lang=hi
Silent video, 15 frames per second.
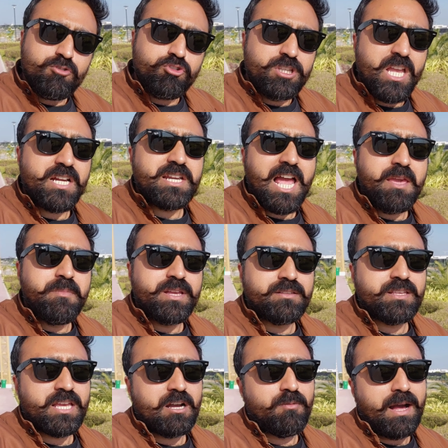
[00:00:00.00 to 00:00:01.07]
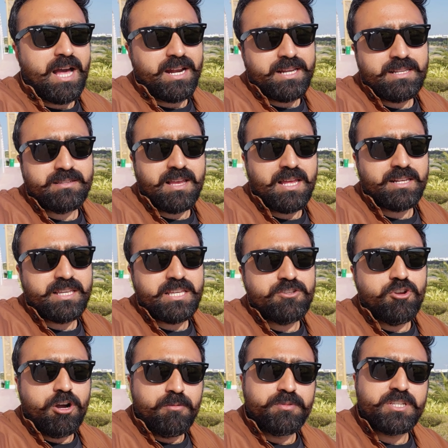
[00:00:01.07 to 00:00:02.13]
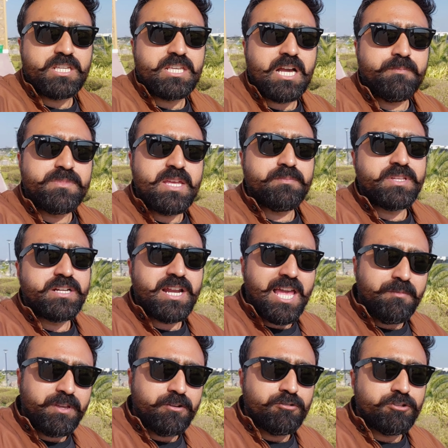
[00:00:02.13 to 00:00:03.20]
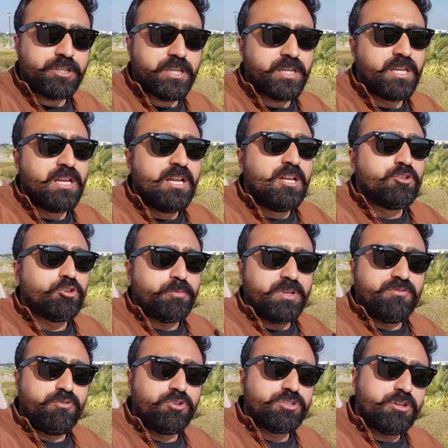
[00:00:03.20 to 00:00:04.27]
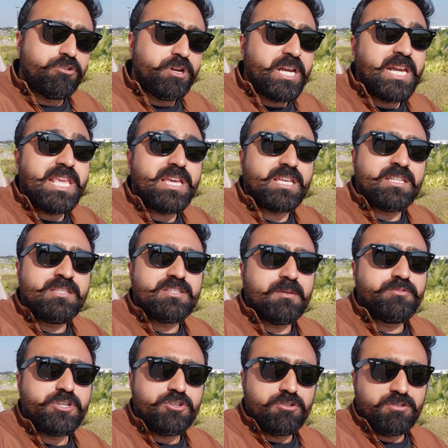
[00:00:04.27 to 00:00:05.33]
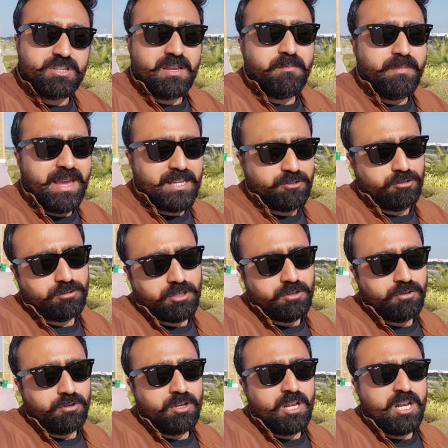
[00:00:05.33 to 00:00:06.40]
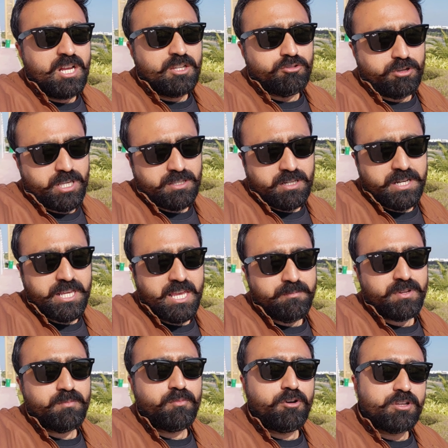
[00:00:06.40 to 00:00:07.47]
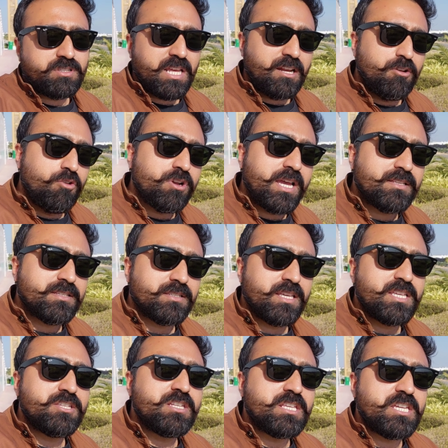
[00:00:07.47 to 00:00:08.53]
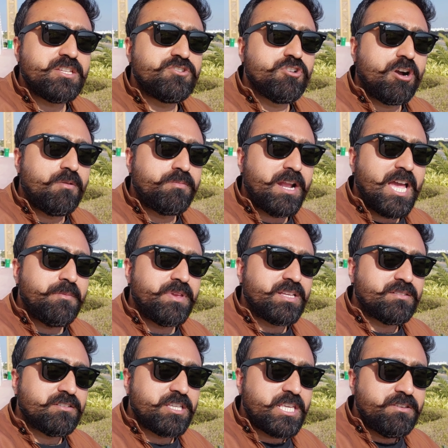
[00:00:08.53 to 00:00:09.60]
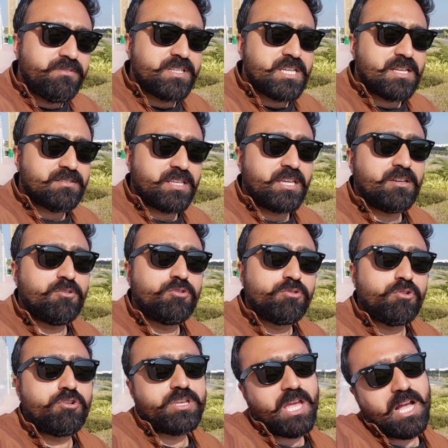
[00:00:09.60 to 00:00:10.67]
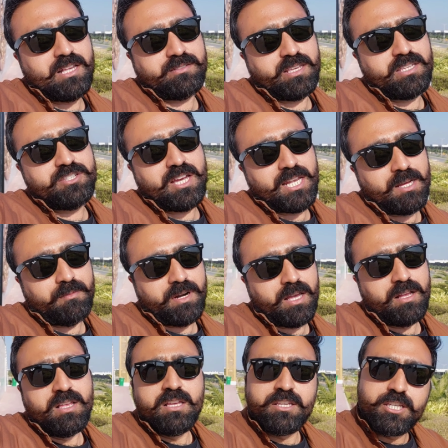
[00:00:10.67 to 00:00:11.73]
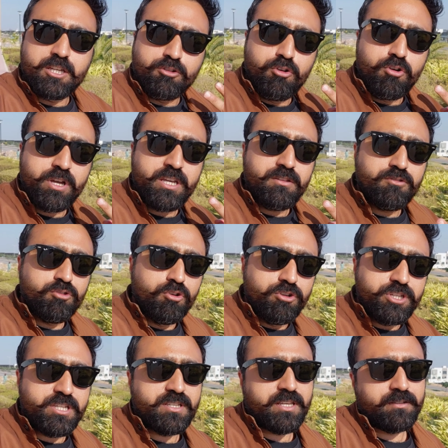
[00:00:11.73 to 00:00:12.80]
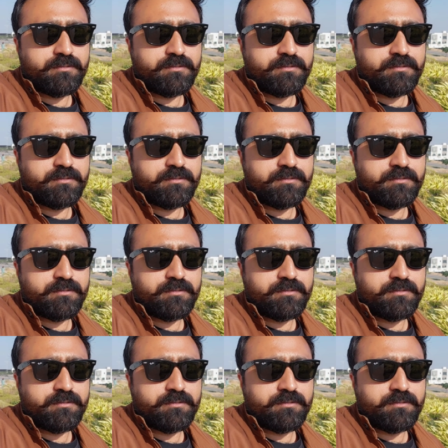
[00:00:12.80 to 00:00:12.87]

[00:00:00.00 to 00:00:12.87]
उसकी एक टाइमिंग्स हैं अब हर इंसान की जॉब्स की अपनी अपनी टाइमिंग होती हैं तो फिर वो ज़रूरी नहीं है कि इन सब चीज़ों से मैच होती हों तो इसलिए फिर बहुत सारे लोग ऐसे थे जिनकी जॉब टाइमिंग्स की वजह से उनको यहाँ से जाना पड़ा ये तो हो गई दो चीज़ें